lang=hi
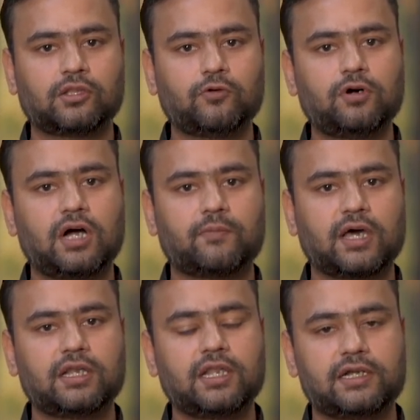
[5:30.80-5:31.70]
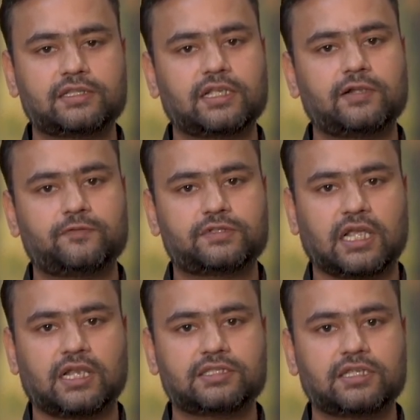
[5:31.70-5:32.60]
तो वो हमारे लिए इट
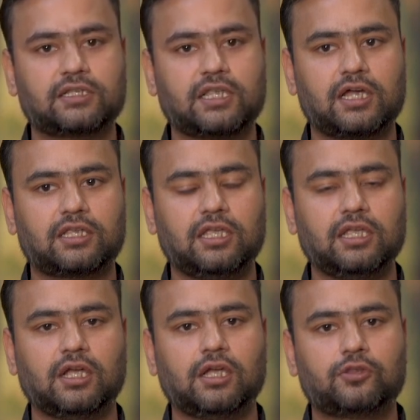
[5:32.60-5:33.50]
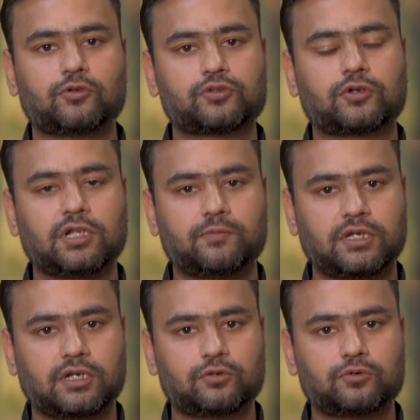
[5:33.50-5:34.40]
चैलेंजिंग था कि 200
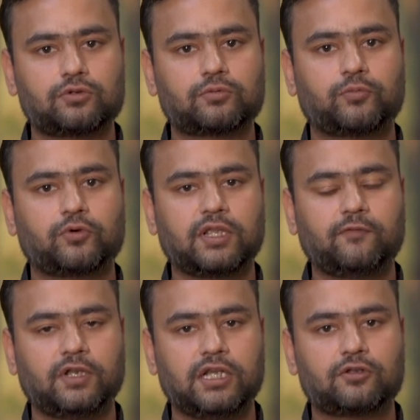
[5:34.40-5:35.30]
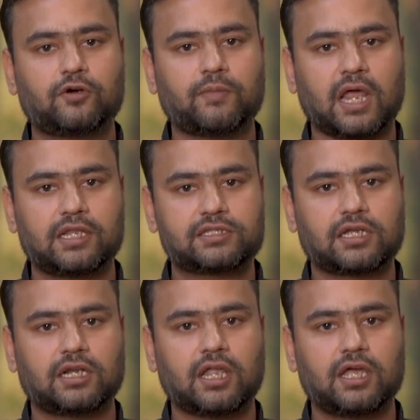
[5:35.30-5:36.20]
किलोमीटर दूर पूरी फ्लीट को मैनेज
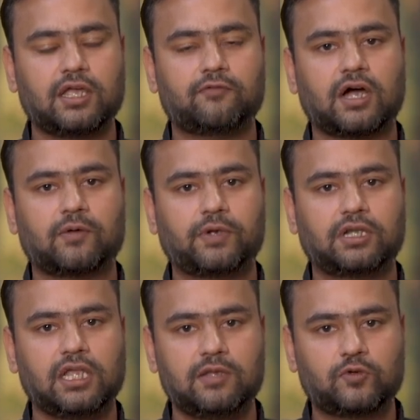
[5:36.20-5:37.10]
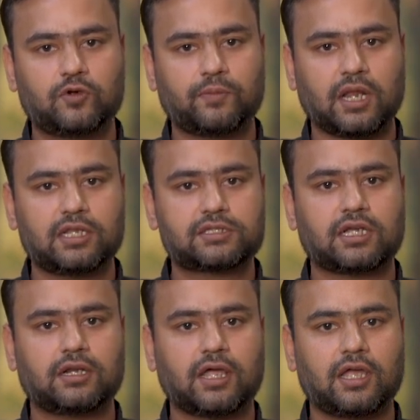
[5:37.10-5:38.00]
करना है वहाँ पे टीम को मैनेज
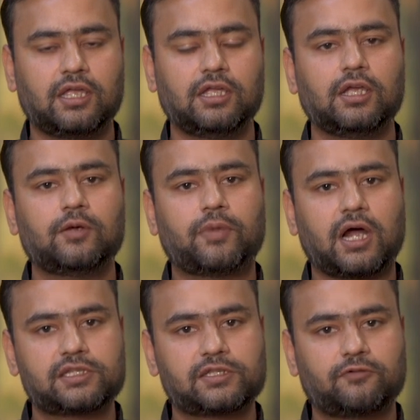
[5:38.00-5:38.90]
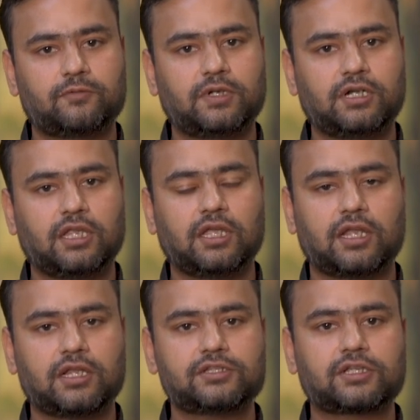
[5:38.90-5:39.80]
करना है पार्ट्स अवेबिलिटी
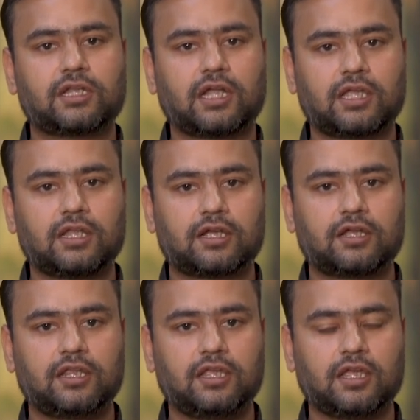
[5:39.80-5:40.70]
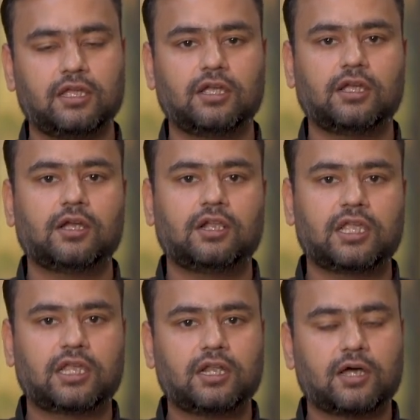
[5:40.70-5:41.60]
अरेंज करा के रखनी है
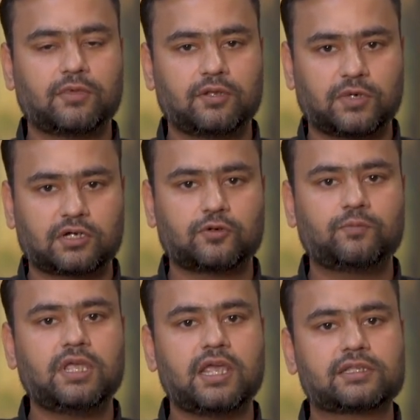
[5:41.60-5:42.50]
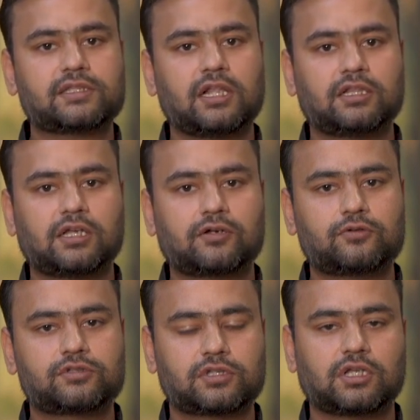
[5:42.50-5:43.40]
लेकिन हमने बखूबी एक साल तक
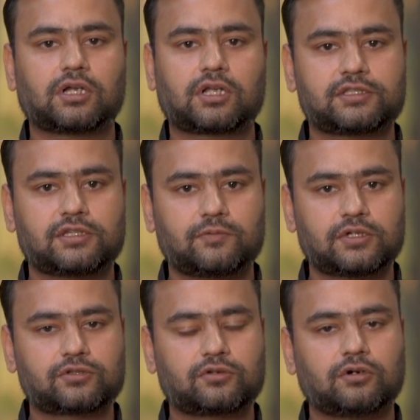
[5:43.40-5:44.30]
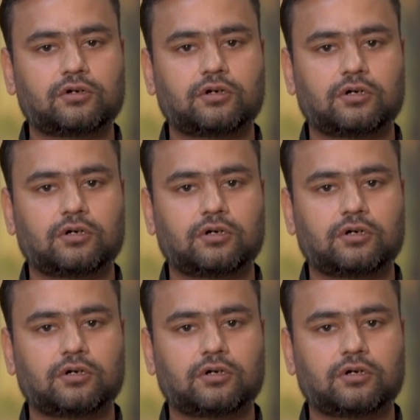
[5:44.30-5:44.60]
उस कस्टमर्स को